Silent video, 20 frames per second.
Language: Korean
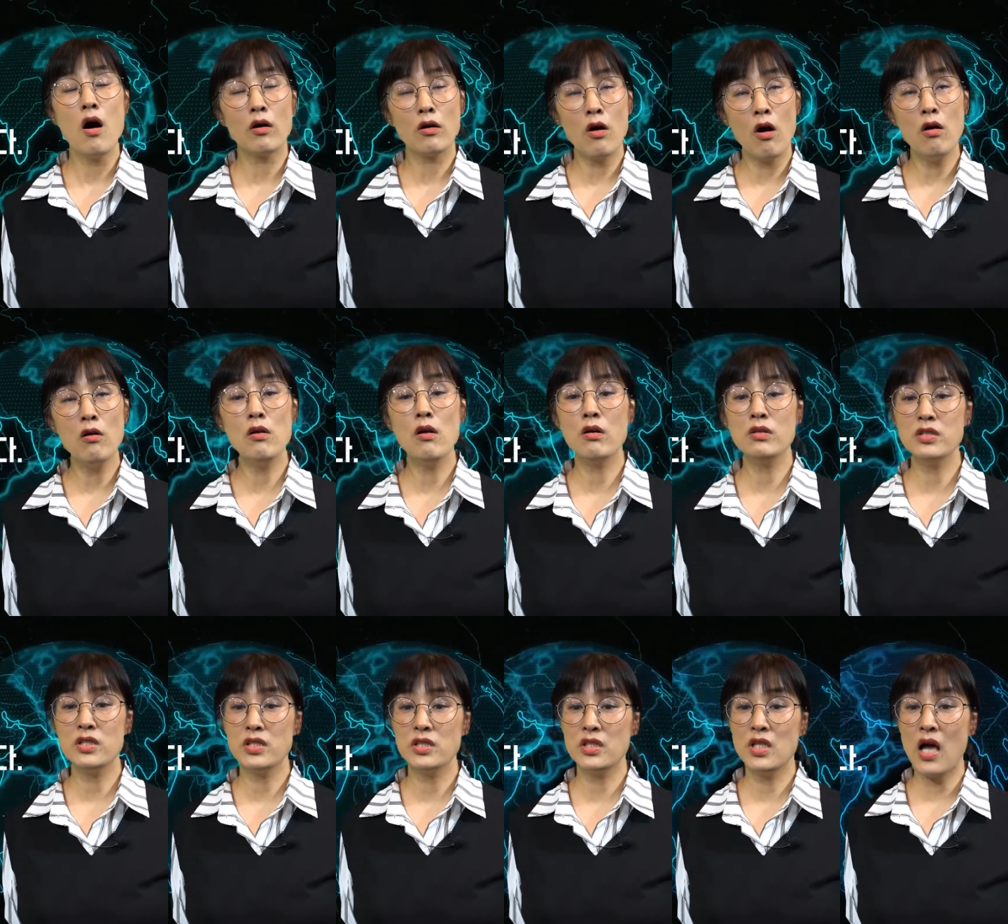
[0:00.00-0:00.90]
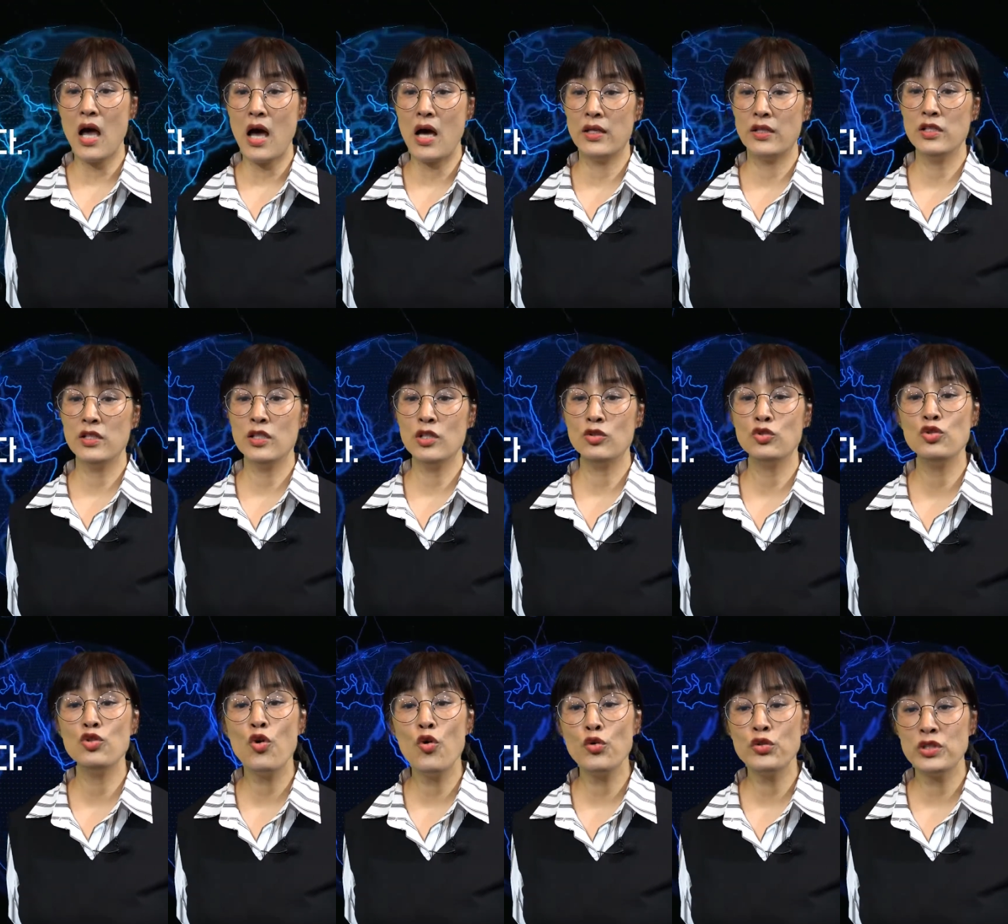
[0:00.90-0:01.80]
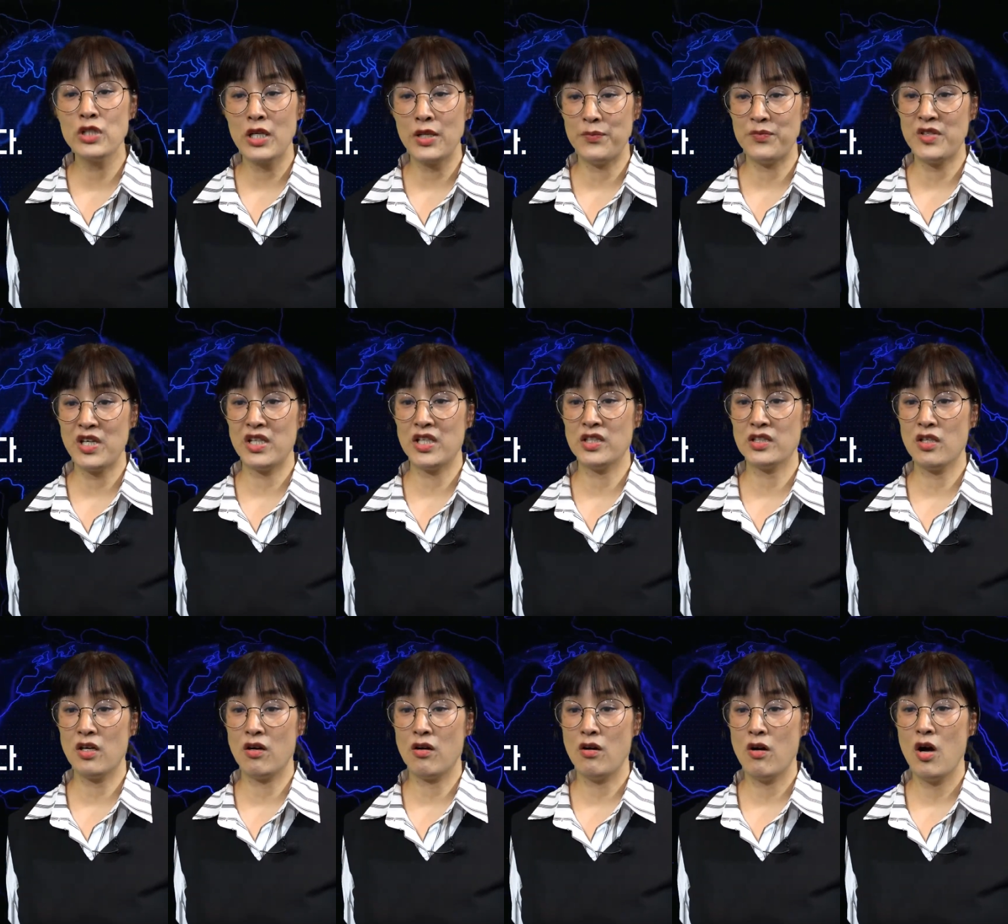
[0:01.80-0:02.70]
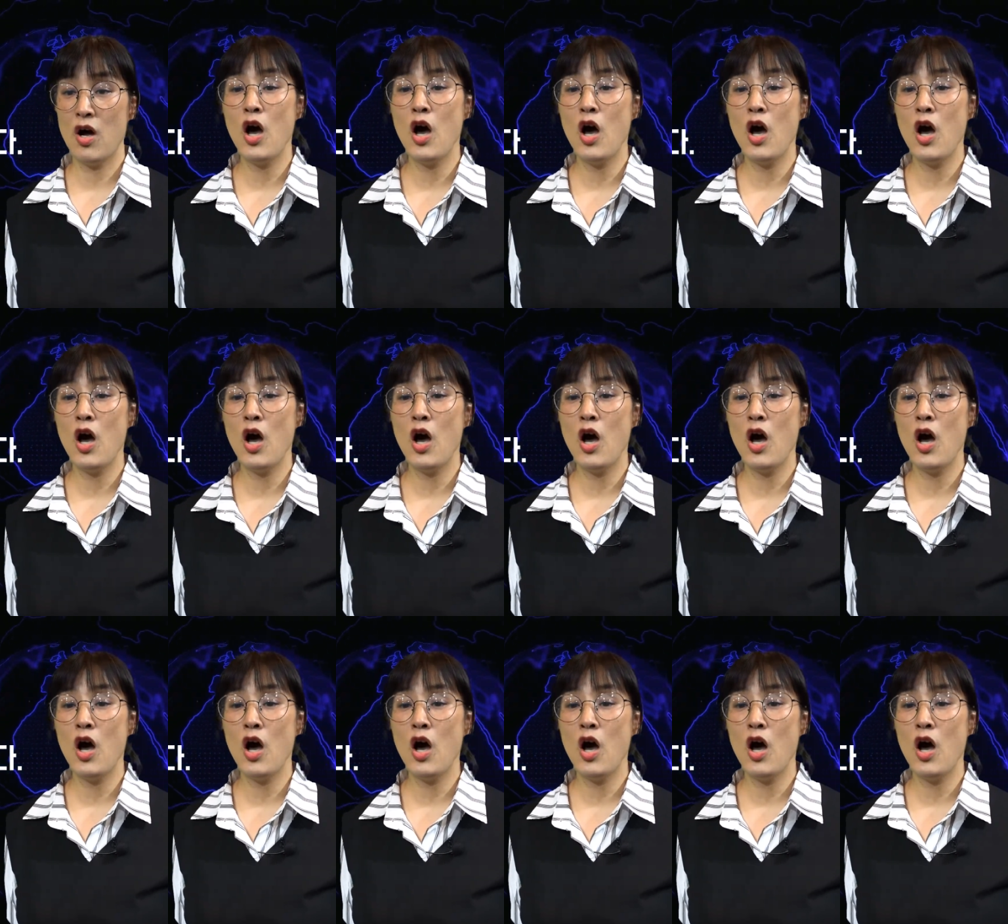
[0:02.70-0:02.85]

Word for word: 걸러지지 않은 수용자 입장에서